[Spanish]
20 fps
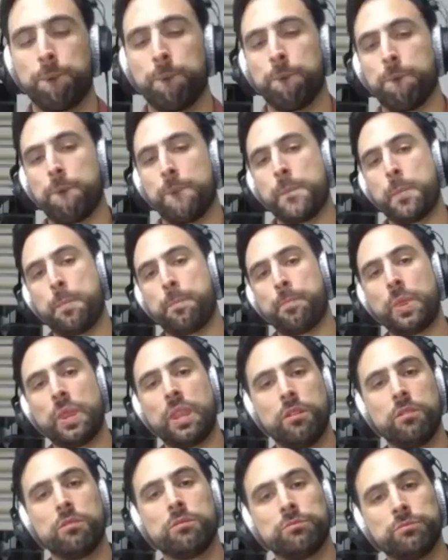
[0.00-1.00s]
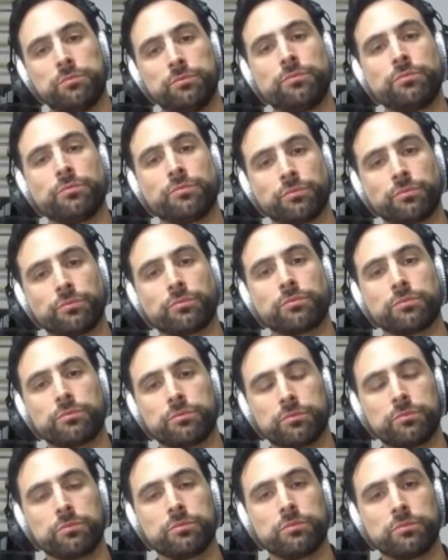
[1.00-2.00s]
pues Claro, tío. Hay una parte de
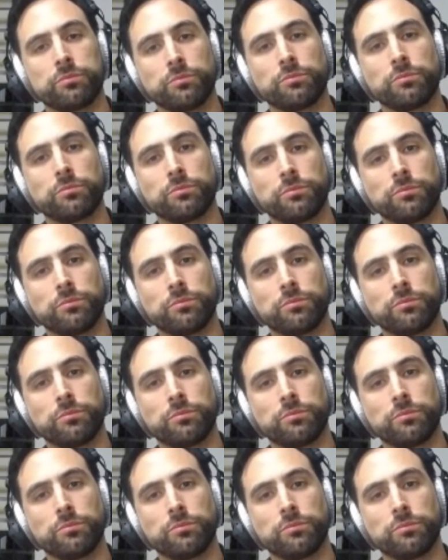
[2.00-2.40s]
gente que ve Cuarto